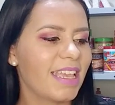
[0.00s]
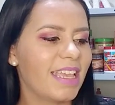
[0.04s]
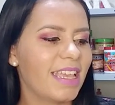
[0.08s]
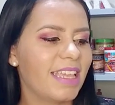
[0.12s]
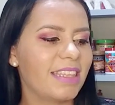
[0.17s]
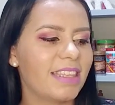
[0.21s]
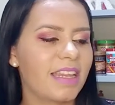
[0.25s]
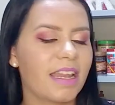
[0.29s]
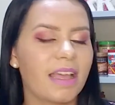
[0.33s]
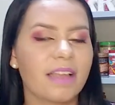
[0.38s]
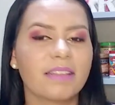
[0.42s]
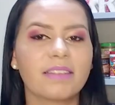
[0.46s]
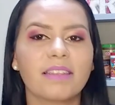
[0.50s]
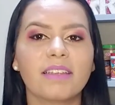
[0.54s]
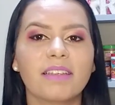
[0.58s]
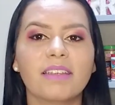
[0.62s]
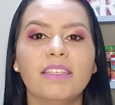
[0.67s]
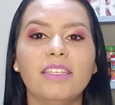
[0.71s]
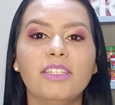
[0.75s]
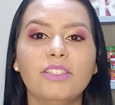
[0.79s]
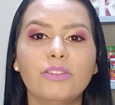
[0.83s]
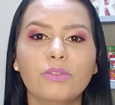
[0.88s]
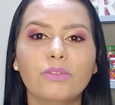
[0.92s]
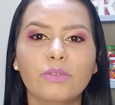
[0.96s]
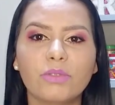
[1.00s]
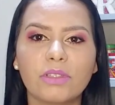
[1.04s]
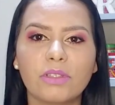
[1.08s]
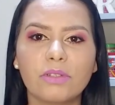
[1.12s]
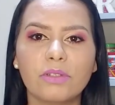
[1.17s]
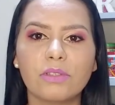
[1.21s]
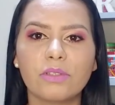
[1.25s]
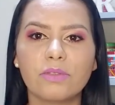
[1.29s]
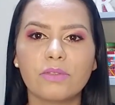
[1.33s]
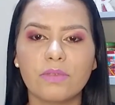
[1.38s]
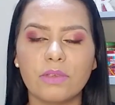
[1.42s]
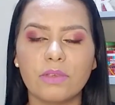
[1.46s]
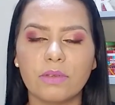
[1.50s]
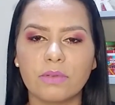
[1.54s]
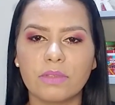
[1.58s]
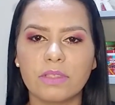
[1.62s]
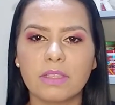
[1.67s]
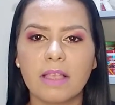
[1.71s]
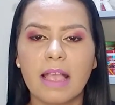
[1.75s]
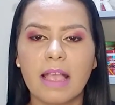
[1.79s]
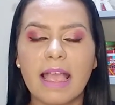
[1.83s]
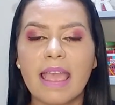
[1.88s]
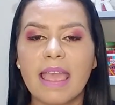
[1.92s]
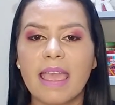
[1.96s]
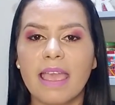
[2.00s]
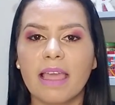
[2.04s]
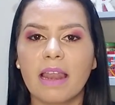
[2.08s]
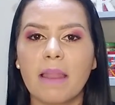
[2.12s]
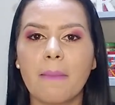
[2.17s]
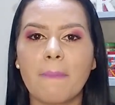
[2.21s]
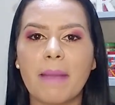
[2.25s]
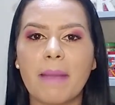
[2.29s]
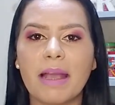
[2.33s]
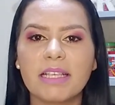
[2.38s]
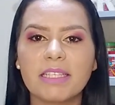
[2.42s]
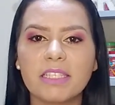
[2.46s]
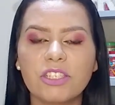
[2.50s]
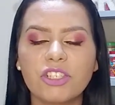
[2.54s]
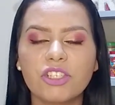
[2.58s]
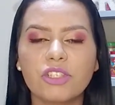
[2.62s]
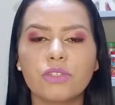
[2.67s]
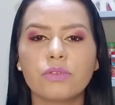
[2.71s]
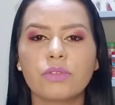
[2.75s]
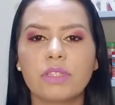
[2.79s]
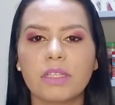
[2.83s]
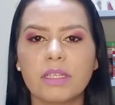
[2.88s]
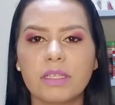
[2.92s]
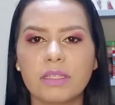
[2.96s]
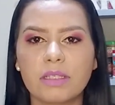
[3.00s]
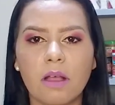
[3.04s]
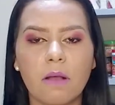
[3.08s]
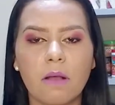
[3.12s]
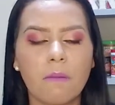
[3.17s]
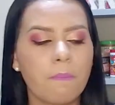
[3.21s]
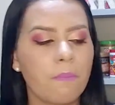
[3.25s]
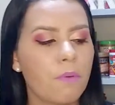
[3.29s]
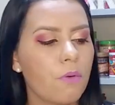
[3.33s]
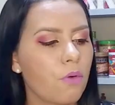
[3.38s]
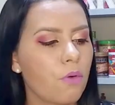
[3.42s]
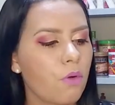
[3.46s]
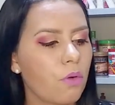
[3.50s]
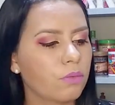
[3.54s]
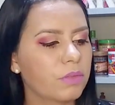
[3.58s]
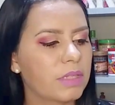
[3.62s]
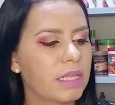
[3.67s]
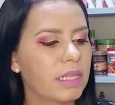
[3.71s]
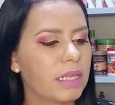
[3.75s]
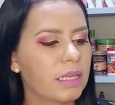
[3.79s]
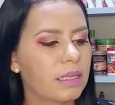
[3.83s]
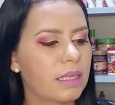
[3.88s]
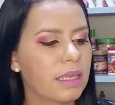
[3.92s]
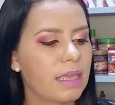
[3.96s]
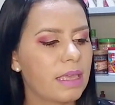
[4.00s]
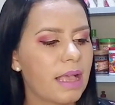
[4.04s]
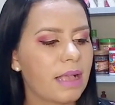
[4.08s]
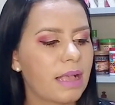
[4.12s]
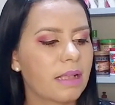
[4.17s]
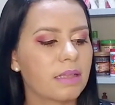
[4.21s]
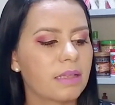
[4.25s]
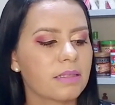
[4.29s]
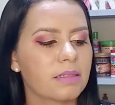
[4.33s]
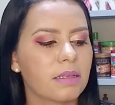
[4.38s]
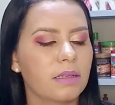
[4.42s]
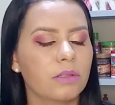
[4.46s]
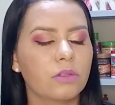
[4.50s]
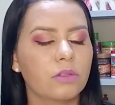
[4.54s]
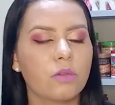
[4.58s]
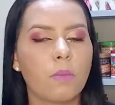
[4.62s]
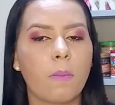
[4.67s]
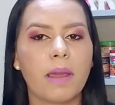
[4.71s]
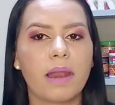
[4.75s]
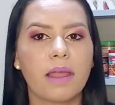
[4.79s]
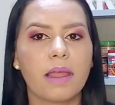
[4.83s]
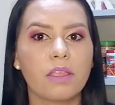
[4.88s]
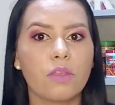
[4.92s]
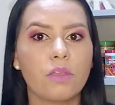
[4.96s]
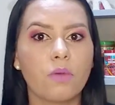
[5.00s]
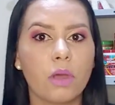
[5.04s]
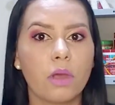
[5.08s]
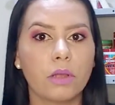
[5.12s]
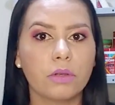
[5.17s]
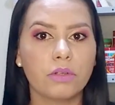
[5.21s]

Hidrata e nutre os fios. Ela é mais de nutrição por conter aqui a castanha do Pará e o